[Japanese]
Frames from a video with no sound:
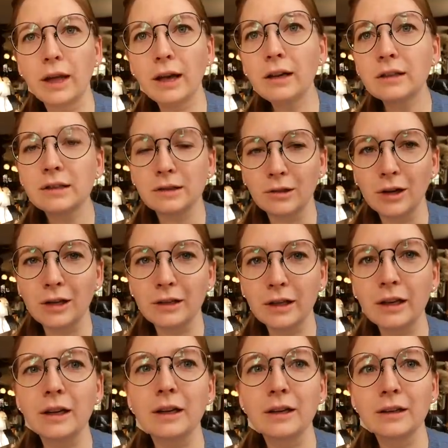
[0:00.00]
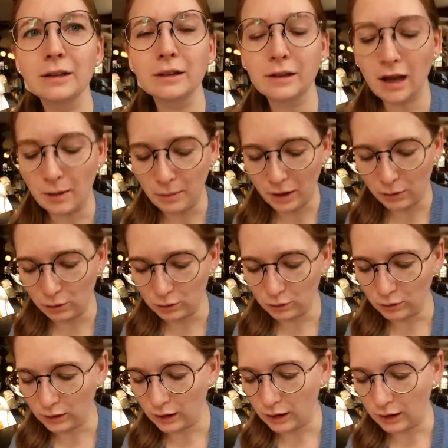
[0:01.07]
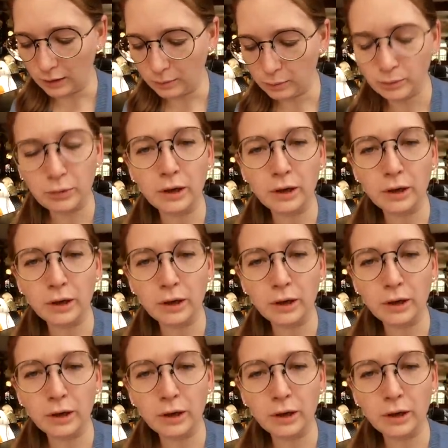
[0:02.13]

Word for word: エクストラで卵とか